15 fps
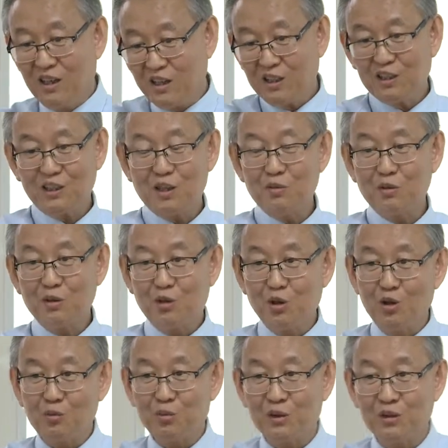이것 때문에
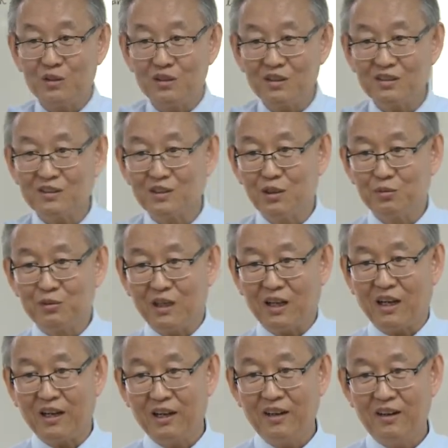교육비용이 떨어진 거
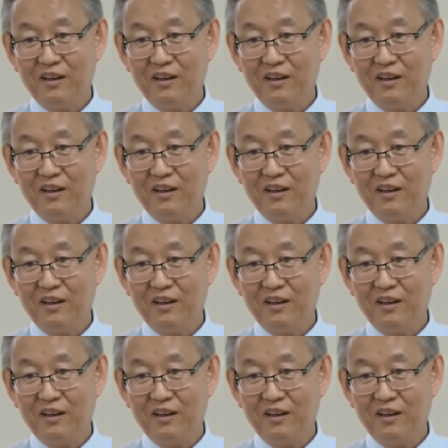없잖아요.